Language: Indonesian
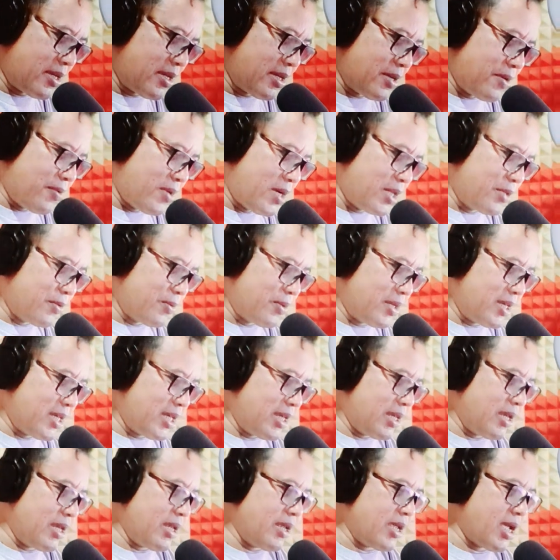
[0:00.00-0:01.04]
Waduh
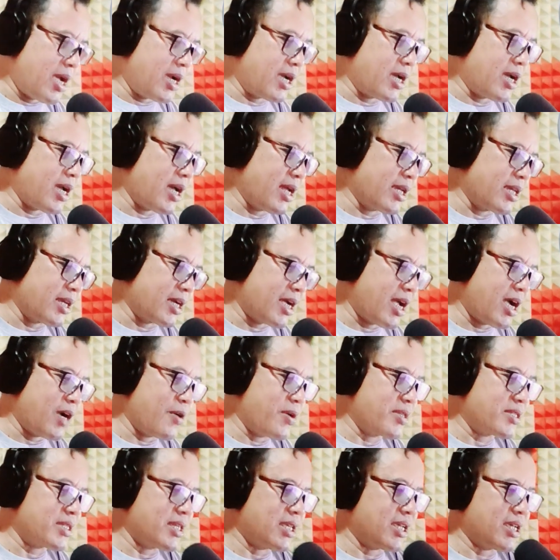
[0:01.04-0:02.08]
ini agak ada
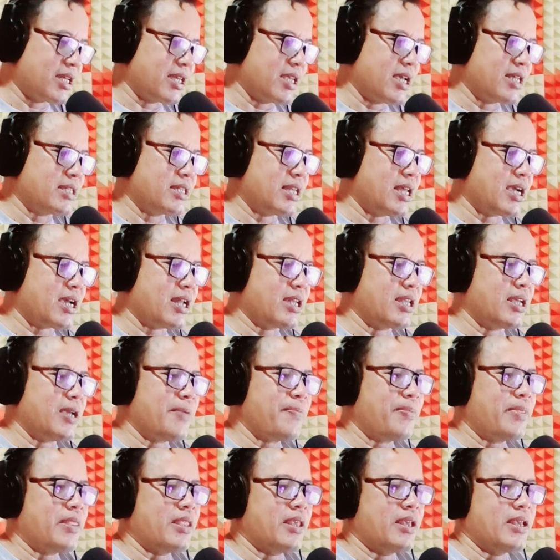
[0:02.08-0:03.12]
gangguan sedikit ya silakan ya.
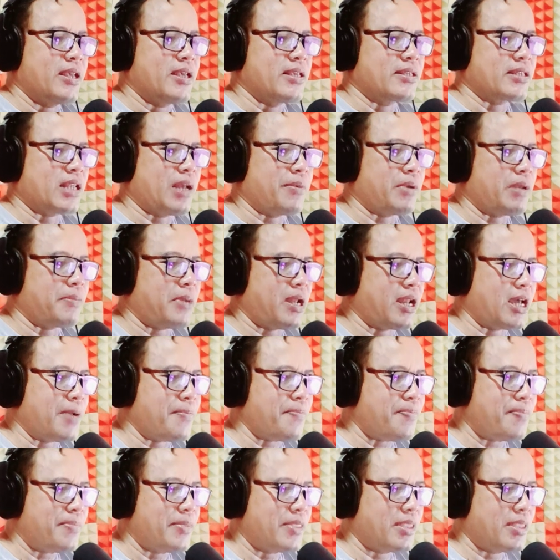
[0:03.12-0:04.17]
Selamat malam.